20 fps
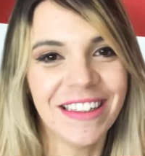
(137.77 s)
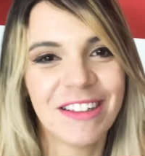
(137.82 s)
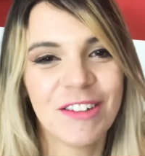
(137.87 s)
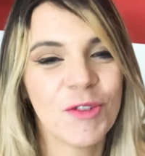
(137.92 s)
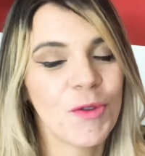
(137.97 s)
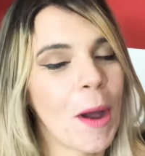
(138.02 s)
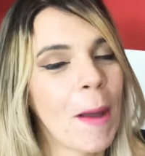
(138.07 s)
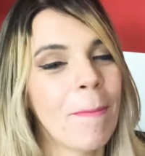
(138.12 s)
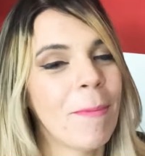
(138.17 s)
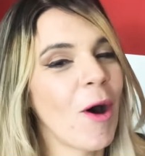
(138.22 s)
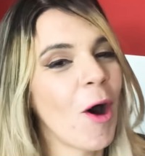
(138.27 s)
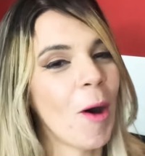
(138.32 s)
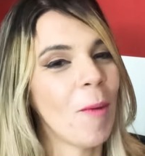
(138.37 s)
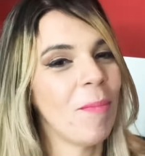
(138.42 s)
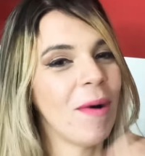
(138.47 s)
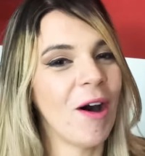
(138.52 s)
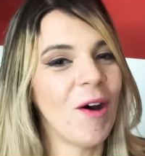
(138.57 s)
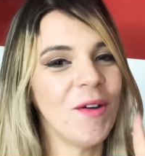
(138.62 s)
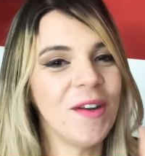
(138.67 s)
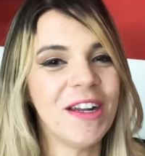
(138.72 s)
Não é pau a
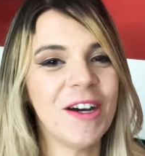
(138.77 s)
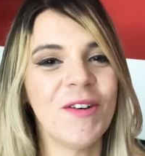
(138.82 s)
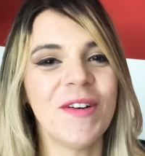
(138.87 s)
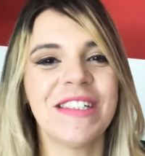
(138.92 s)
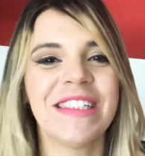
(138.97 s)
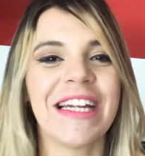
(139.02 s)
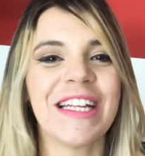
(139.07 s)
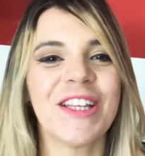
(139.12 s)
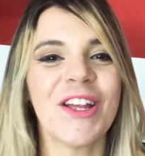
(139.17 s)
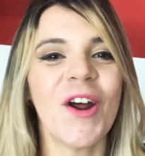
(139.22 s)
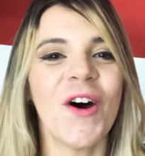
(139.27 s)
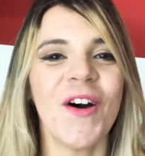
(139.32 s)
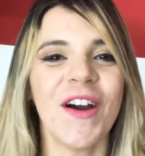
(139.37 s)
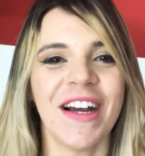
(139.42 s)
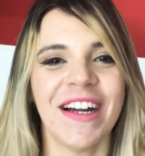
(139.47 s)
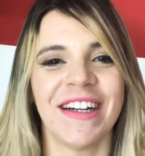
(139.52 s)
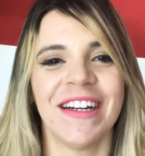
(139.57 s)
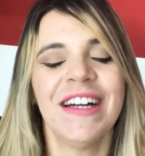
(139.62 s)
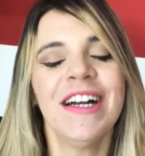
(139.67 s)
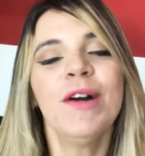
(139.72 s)
pau, não, essa
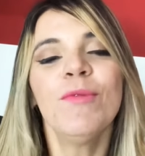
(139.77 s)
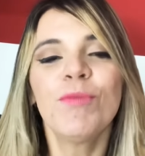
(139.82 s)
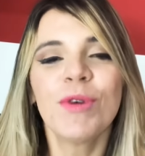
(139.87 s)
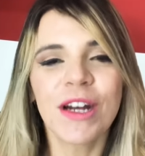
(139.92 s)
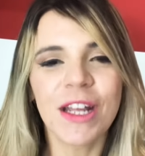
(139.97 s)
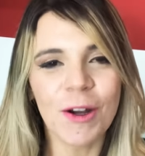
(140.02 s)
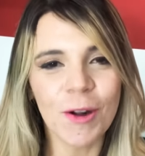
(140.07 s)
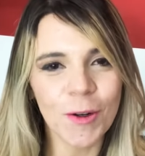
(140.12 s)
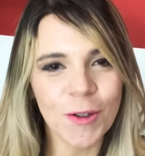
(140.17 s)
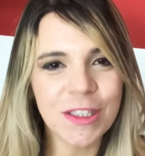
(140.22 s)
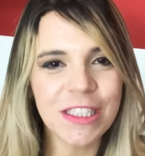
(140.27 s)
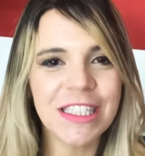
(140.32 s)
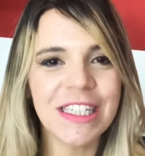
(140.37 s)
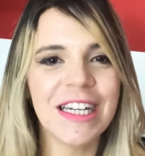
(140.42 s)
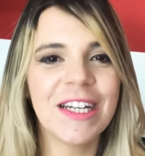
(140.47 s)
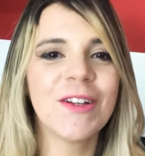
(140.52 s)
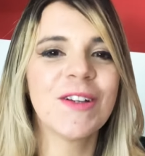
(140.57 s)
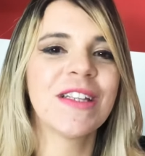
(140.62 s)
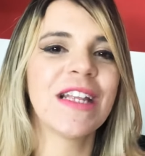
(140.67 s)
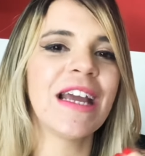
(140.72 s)
troca. Porque o
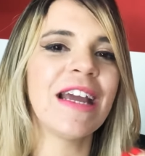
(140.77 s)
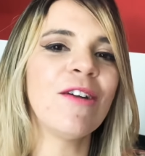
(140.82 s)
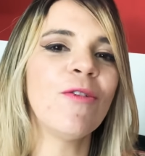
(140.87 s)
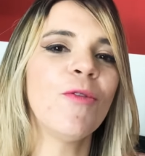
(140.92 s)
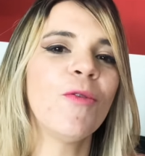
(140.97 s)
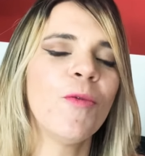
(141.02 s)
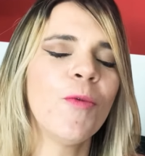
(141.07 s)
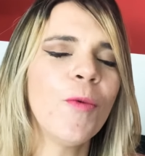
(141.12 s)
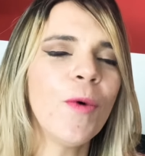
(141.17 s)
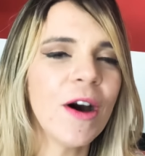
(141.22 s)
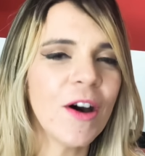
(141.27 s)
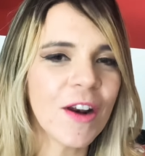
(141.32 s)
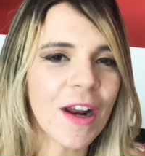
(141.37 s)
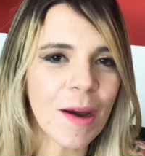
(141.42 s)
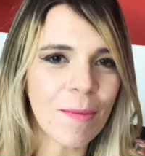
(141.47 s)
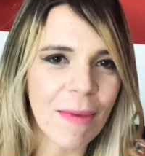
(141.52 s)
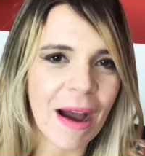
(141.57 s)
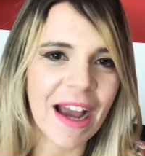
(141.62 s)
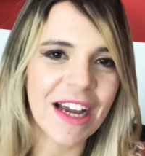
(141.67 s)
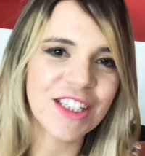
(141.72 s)
Luciano tem um ano
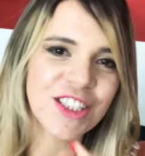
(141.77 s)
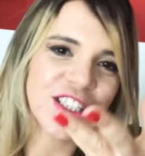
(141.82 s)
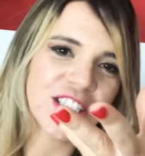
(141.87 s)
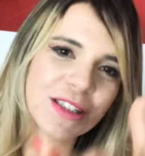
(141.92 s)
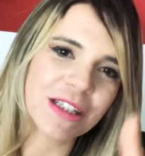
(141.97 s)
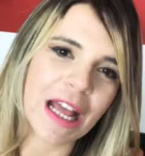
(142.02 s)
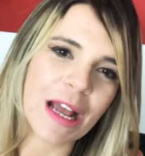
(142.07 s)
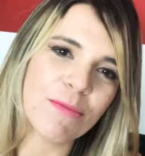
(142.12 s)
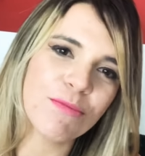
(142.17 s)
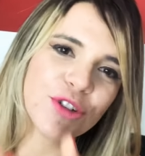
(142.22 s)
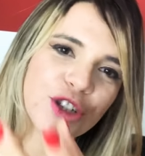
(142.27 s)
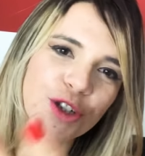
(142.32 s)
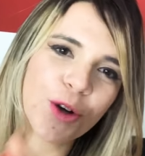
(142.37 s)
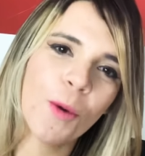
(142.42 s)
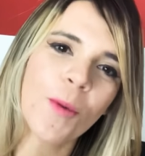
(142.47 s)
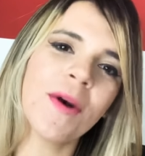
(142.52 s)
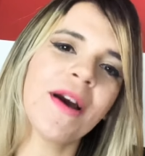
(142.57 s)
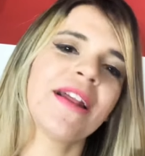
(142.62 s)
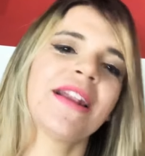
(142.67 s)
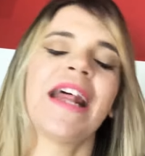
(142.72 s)
a mais de tempo de
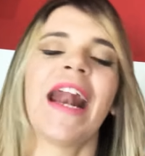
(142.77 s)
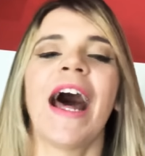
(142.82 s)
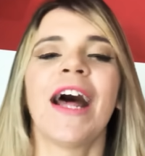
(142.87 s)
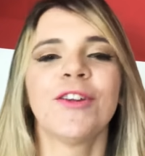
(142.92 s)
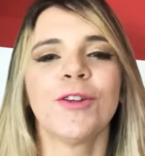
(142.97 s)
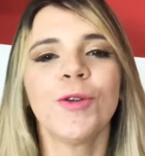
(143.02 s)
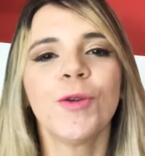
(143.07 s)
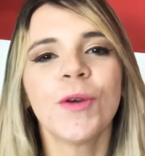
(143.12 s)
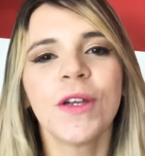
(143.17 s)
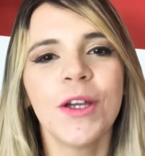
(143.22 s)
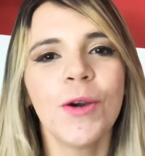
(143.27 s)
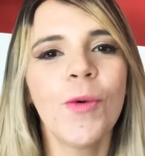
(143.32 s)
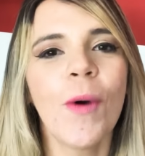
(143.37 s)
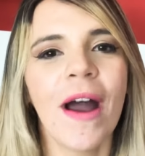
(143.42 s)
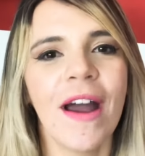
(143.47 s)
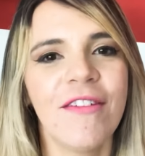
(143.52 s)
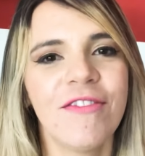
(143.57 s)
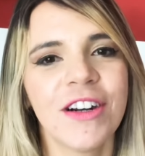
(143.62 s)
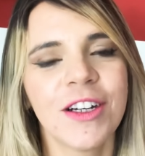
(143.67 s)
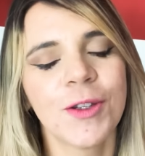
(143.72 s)
contrato do que o
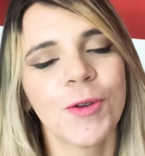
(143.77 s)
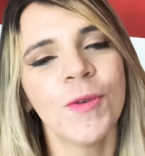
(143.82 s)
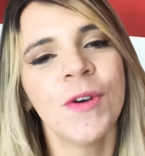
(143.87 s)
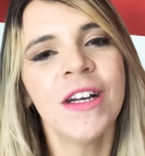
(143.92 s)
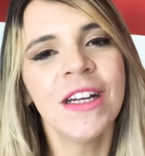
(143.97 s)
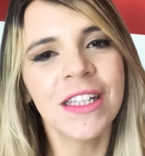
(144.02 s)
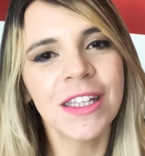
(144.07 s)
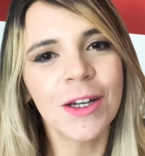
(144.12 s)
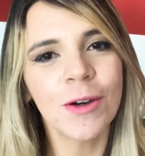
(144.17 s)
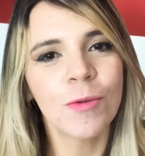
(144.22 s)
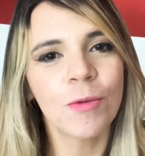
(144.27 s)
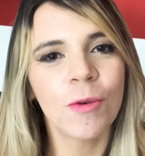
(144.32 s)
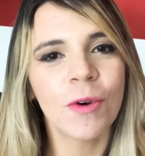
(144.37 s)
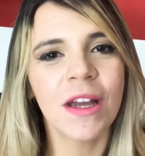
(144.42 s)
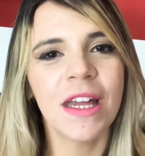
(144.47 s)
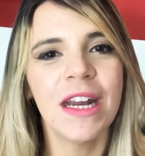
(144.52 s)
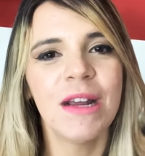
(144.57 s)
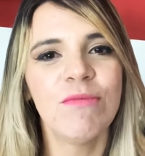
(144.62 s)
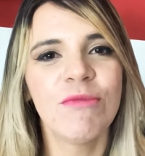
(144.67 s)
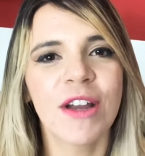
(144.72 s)
Everton. Então, o
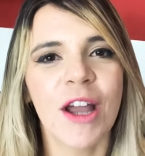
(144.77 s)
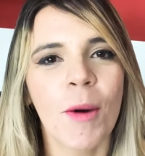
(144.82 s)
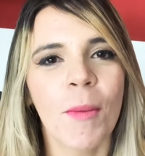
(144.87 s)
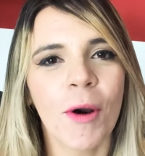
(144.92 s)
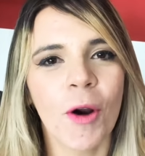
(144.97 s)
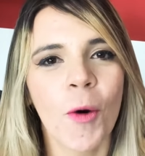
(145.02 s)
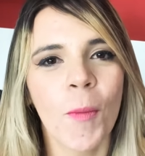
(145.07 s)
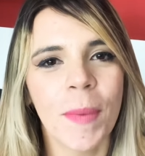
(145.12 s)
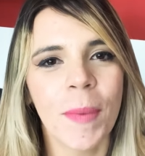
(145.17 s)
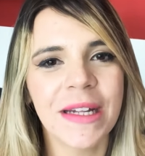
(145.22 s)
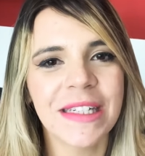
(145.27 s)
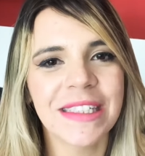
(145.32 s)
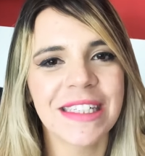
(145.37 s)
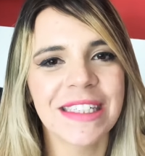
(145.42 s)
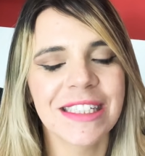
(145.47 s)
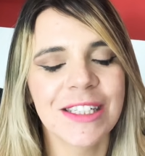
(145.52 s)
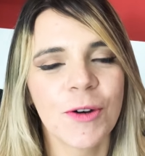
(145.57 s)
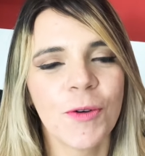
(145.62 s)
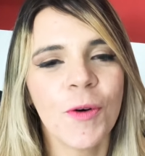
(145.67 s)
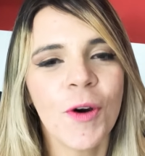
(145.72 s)
Grêmio quer uma
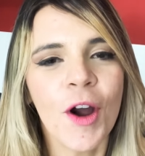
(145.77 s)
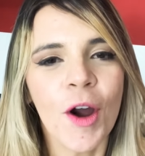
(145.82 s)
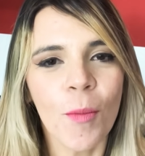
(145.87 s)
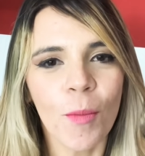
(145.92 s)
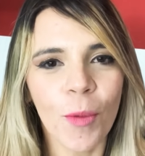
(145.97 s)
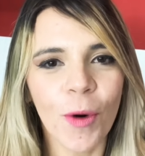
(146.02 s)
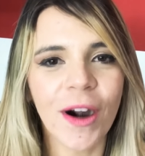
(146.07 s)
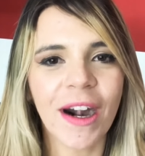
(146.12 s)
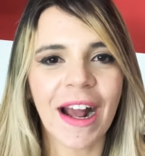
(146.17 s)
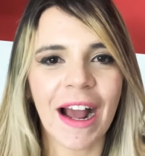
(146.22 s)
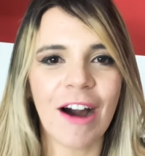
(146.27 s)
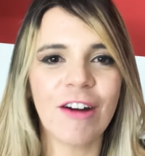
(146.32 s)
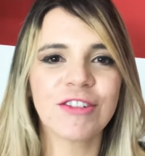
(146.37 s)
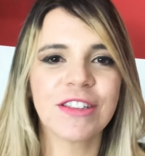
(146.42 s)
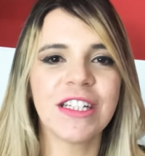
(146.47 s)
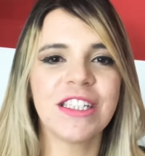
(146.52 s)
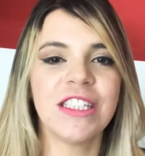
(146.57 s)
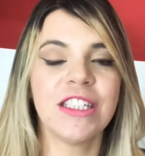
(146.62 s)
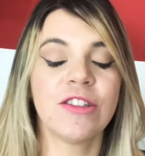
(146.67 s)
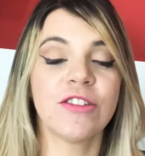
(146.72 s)
compensação por
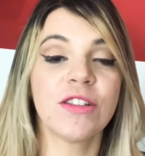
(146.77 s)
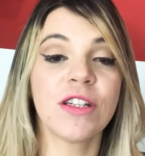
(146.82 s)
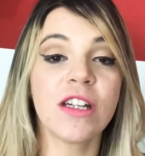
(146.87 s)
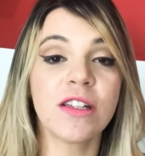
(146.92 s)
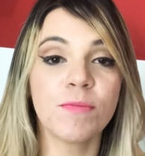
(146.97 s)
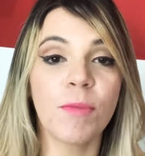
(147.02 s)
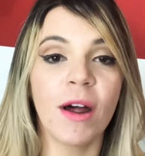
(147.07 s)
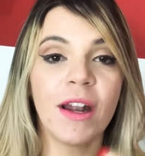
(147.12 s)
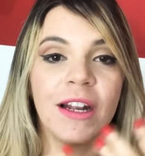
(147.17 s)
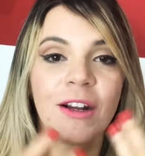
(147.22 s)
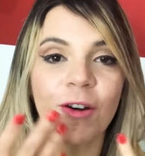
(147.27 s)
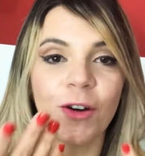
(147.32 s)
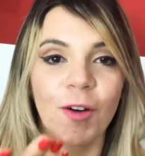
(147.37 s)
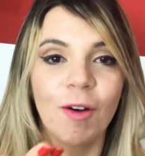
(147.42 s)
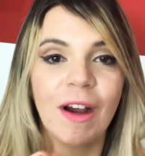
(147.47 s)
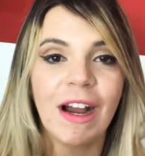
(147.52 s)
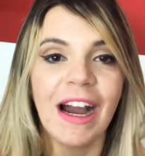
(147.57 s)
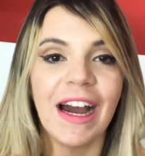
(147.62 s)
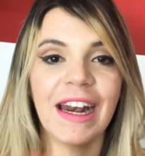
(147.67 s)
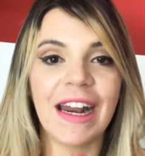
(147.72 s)
causa disso. Vocês podem
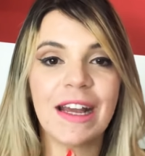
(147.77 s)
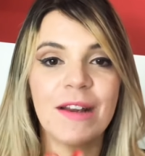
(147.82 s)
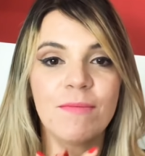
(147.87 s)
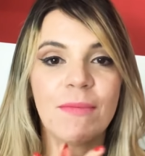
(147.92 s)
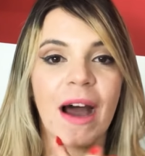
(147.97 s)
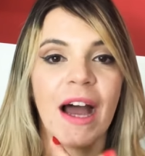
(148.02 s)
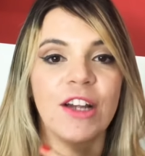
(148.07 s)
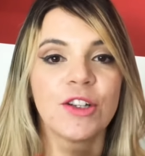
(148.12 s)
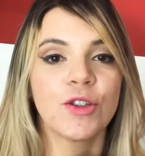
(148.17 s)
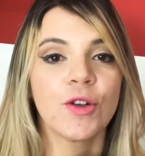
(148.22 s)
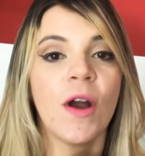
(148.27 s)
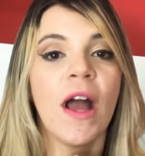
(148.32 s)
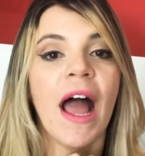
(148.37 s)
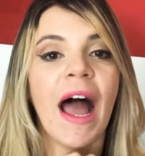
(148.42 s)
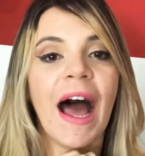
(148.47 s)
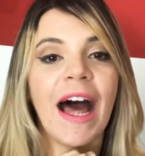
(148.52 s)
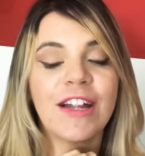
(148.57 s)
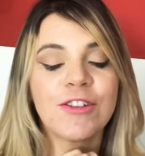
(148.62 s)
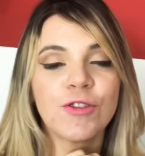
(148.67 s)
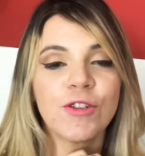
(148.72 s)
colocar aí embaixo
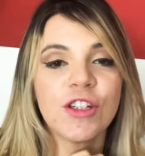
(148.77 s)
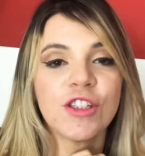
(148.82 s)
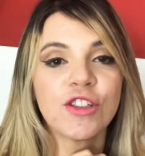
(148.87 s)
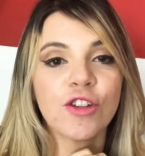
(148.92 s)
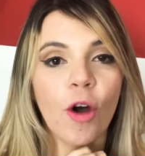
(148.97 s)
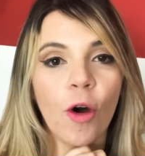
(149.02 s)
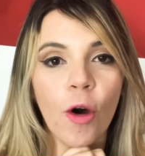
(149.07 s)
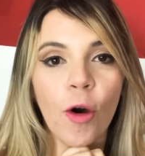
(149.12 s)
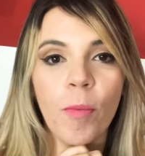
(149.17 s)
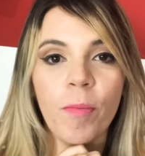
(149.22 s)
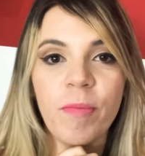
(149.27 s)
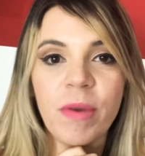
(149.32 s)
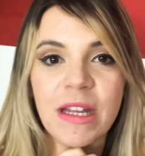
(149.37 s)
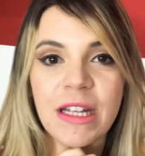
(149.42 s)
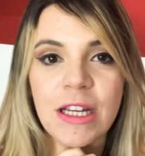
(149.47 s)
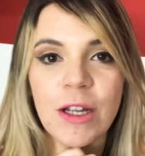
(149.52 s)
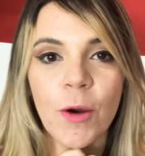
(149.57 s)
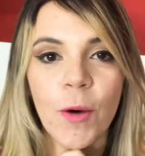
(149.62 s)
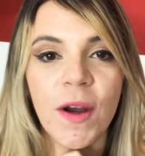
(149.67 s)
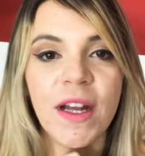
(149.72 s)
as suas
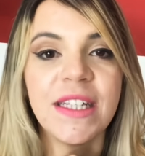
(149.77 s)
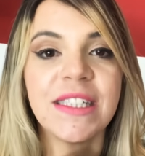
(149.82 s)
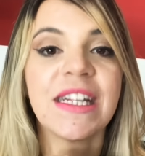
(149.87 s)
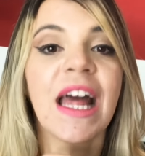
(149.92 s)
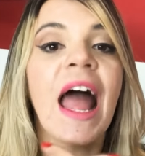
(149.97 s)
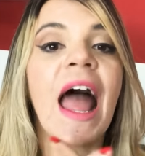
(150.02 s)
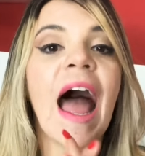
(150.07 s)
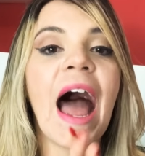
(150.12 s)
opiniões.